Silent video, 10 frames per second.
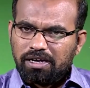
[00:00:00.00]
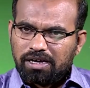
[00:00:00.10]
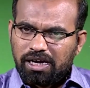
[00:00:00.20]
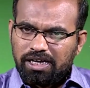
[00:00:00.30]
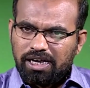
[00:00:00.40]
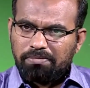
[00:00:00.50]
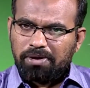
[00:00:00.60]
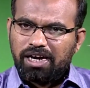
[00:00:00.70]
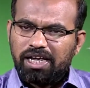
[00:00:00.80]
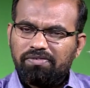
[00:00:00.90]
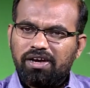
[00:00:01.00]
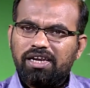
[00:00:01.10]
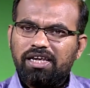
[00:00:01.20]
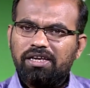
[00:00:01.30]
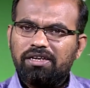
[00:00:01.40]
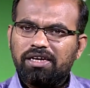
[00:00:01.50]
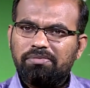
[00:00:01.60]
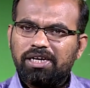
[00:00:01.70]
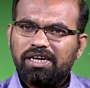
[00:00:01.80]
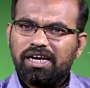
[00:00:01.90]
கையில் மண்ணை வாரி
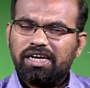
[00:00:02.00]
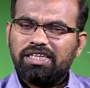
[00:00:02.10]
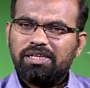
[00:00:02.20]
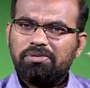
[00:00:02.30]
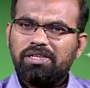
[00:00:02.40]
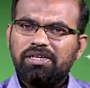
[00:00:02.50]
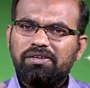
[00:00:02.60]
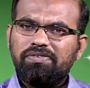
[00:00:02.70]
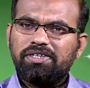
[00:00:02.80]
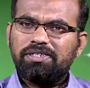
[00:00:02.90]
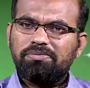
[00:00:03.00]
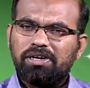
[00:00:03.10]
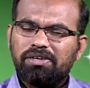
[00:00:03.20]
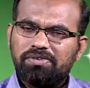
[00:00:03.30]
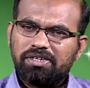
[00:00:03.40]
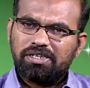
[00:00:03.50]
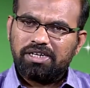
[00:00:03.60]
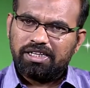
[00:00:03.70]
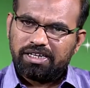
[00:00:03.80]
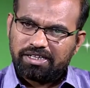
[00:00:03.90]
நபிகநாயகத்தின் மீது வீசும் அளவுக்கு
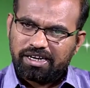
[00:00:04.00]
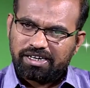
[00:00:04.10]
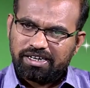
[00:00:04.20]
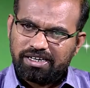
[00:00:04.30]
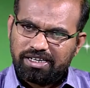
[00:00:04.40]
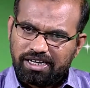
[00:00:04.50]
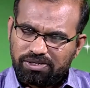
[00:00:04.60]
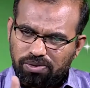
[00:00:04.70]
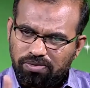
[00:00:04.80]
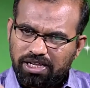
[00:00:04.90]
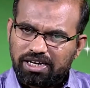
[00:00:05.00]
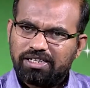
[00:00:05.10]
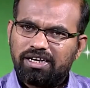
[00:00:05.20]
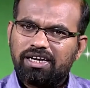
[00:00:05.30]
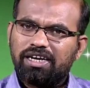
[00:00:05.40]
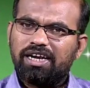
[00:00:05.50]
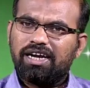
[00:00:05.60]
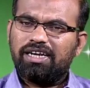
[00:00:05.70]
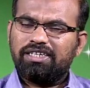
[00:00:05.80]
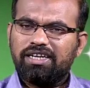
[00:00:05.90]
எதிர்த்தார்கள் இதை சொல்வதற்கு தான் எங்களை
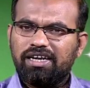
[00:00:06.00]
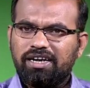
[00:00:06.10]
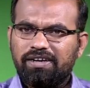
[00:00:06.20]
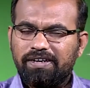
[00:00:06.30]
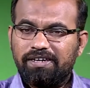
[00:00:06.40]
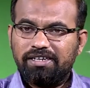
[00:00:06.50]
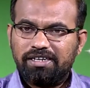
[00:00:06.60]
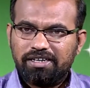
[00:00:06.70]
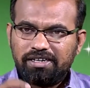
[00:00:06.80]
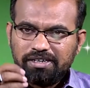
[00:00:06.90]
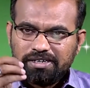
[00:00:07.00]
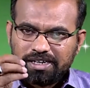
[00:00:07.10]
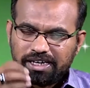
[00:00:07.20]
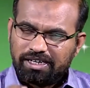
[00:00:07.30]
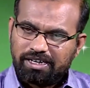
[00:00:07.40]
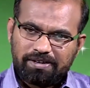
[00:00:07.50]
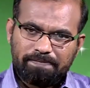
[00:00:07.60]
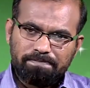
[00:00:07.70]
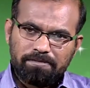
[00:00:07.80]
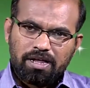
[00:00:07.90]
அழைத்தாயா என்று கேட்டார்கள்
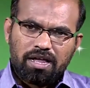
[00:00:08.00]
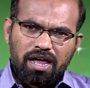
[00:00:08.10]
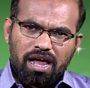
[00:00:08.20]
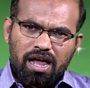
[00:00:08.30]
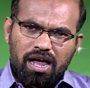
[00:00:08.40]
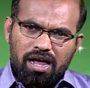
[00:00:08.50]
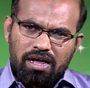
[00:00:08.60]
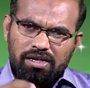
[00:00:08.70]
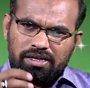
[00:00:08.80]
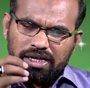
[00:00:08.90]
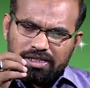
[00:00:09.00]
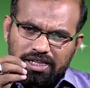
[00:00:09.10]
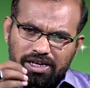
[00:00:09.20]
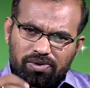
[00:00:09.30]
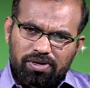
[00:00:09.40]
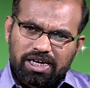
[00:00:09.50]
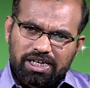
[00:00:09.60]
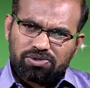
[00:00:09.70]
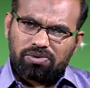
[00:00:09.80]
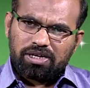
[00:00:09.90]
எந்த கொள்கையை
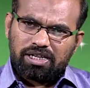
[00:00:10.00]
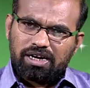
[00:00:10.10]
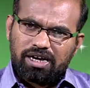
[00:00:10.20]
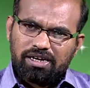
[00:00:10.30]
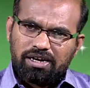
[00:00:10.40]
சொன்னதனால்